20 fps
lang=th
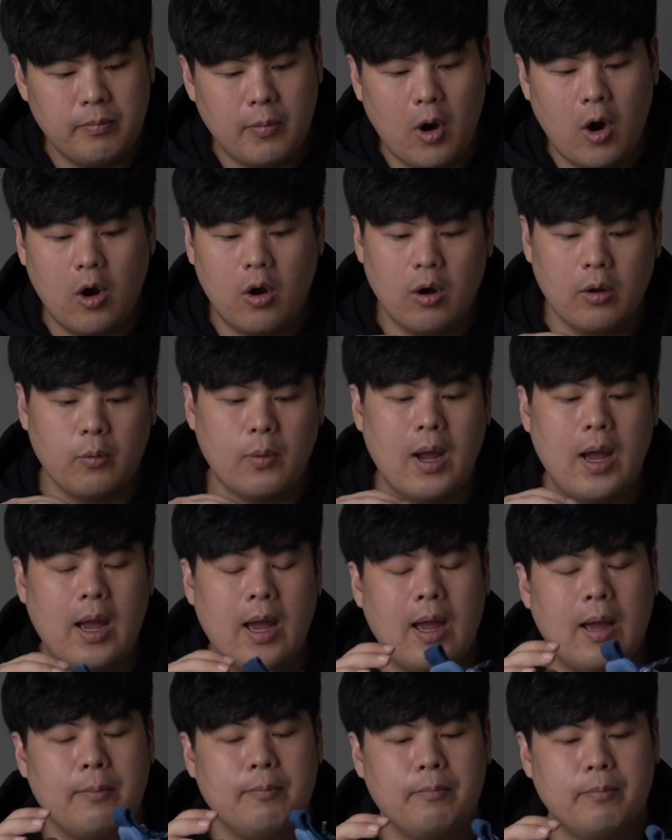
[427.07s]
บอกก่อนว่า
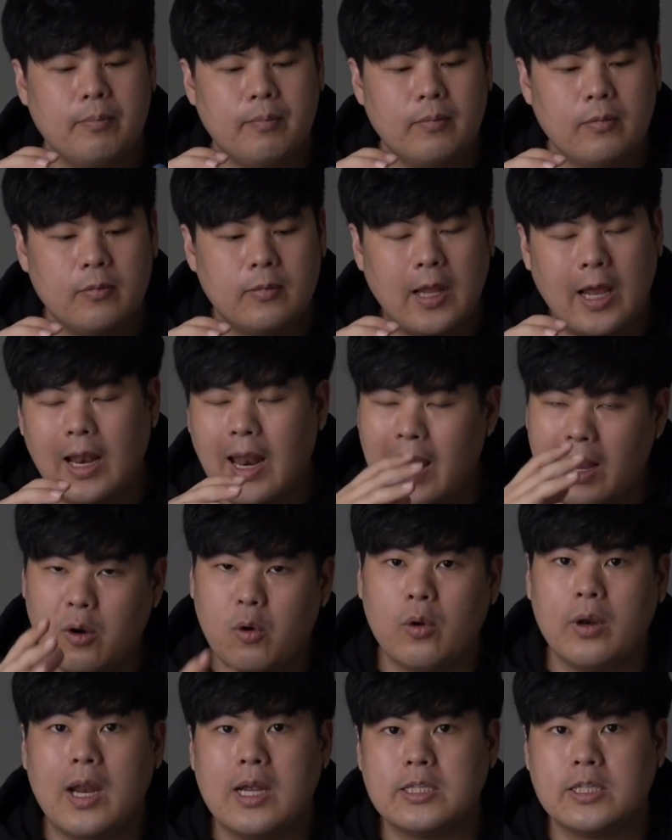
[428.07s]
หลา
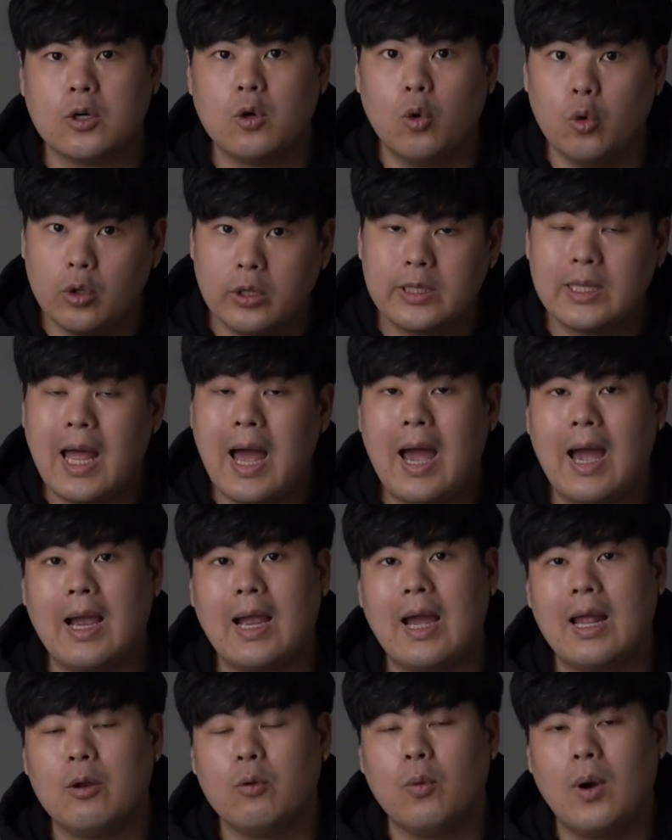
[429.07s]
ยๆคนอาจจะคุ้นตา
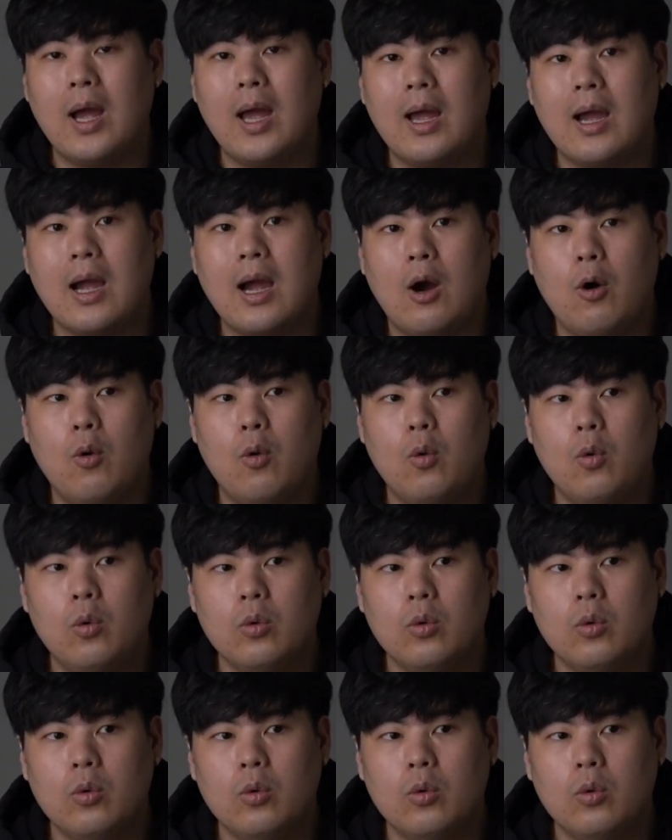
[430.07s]
กันว่าเขา